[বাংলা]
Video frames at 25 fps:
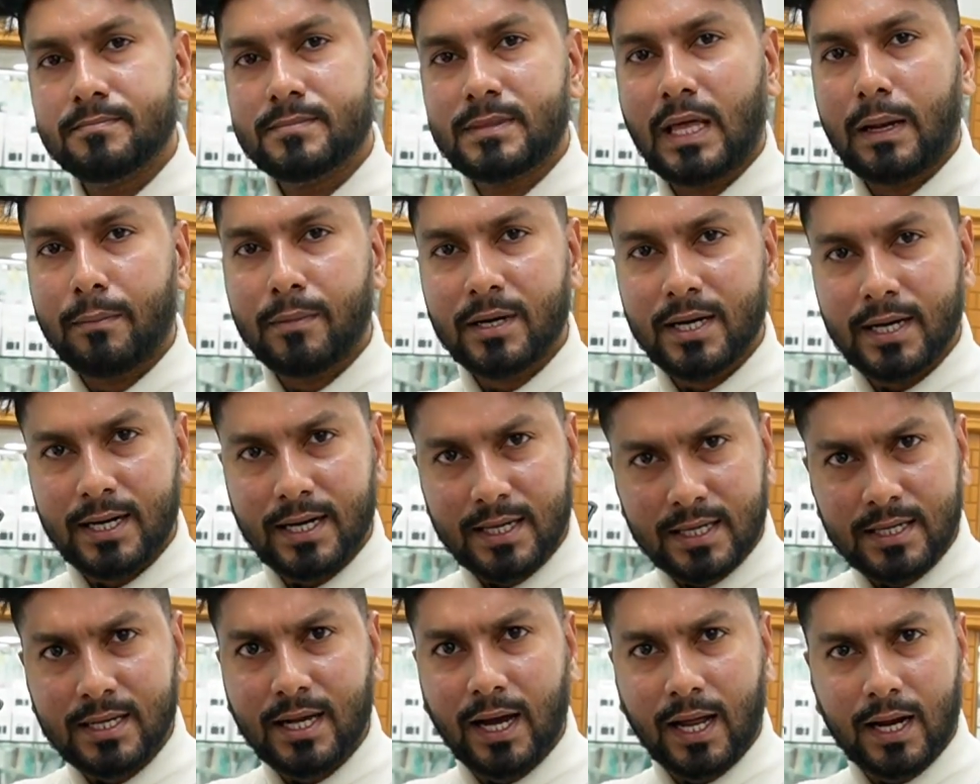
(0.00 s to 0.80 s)
তার মানে
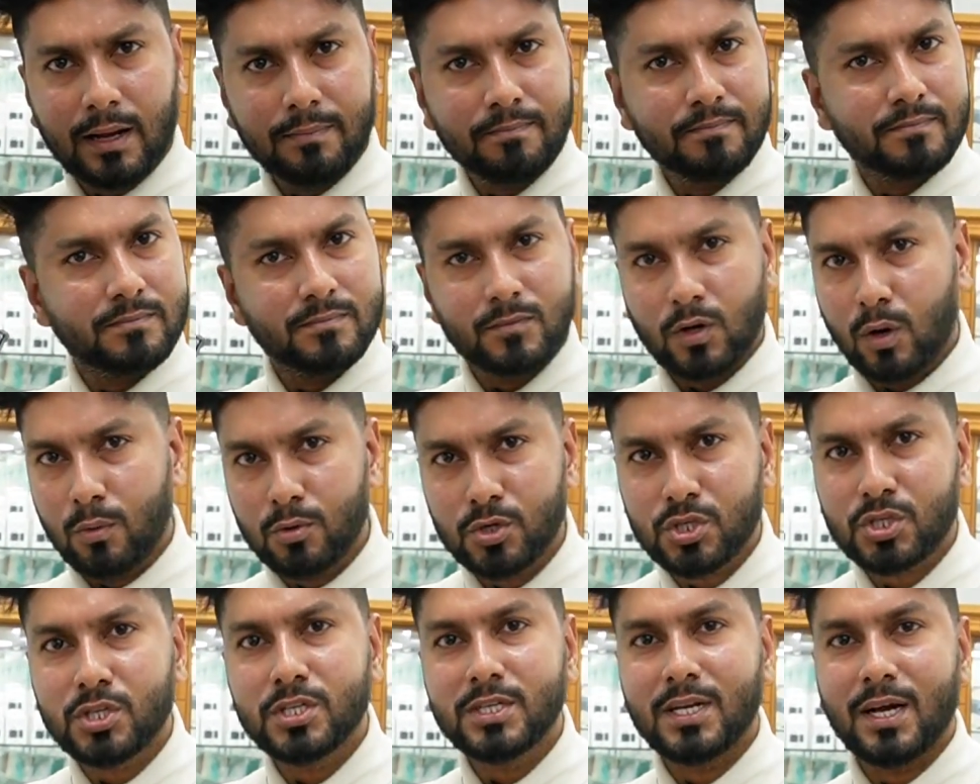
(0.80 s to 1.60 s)
এটা কি খারাপ
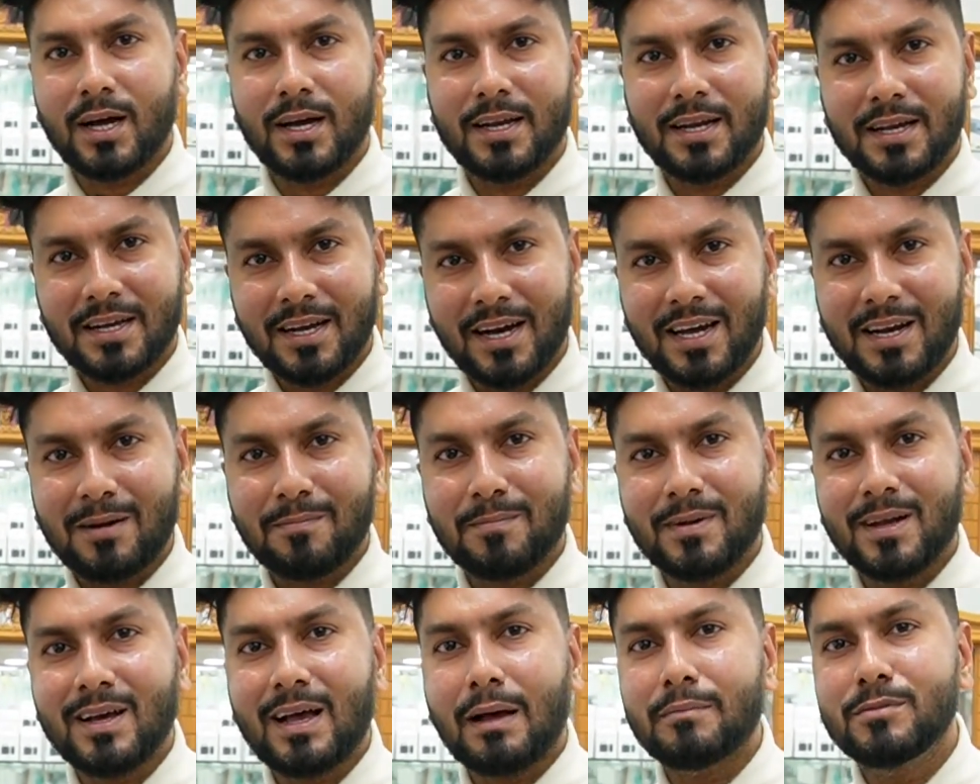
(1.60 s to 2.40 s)
অবশ্যই না এটা
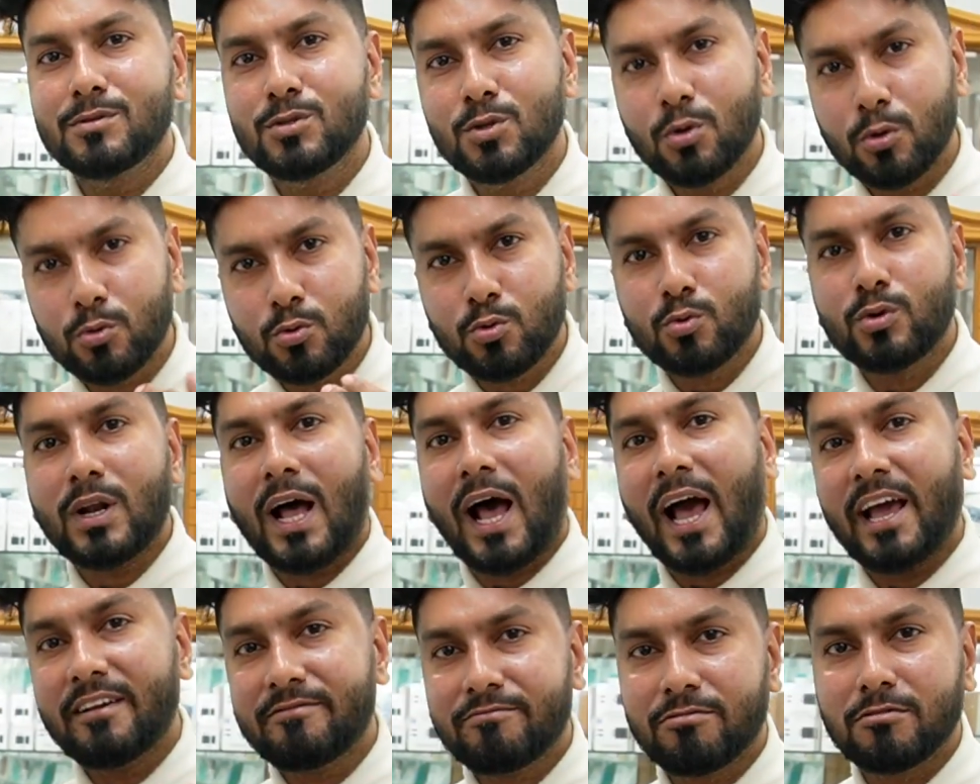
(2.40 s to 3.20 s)
খারাপ না আমি নতুন
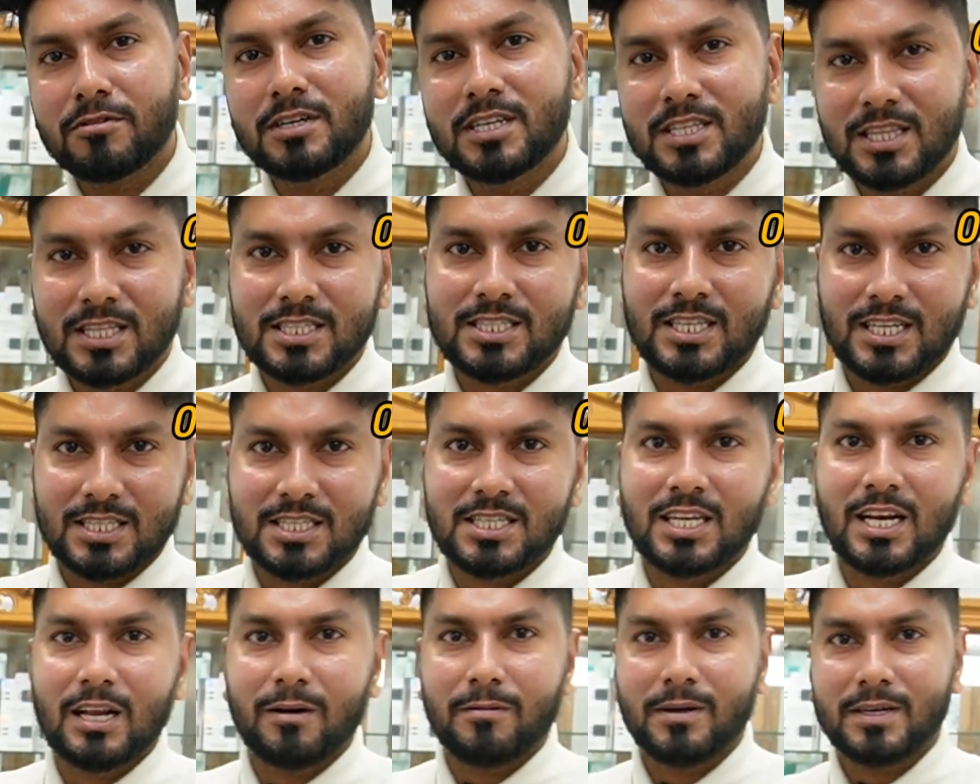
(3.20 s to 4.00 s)
আইফোন নিতে
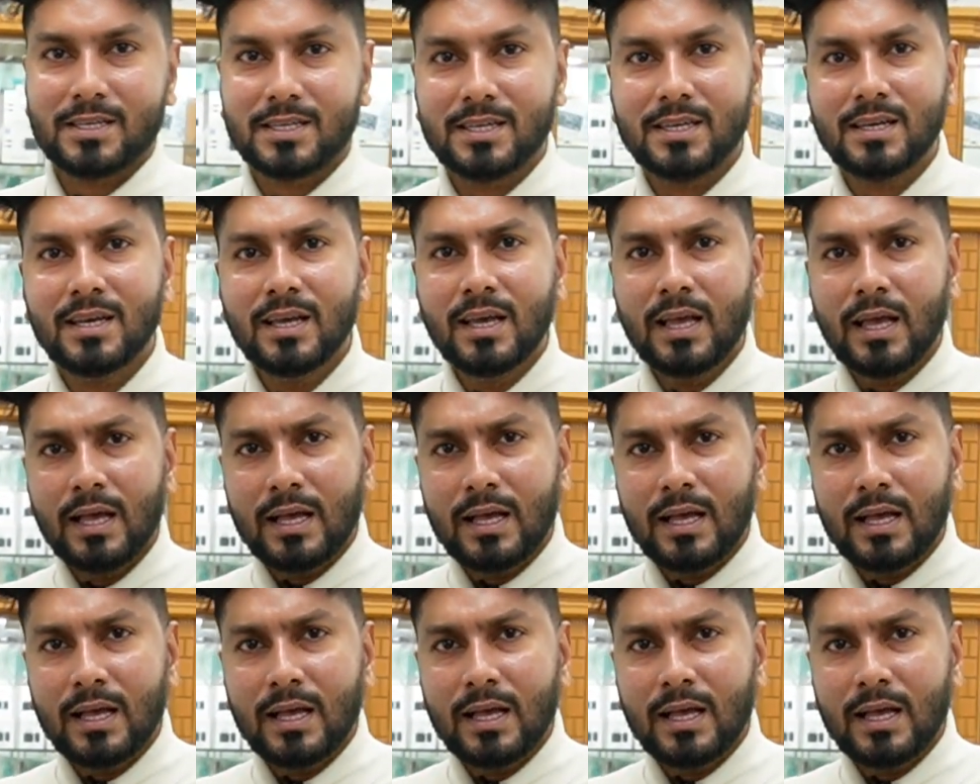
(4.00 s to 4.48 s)
চাচ্ছিলাম আর কি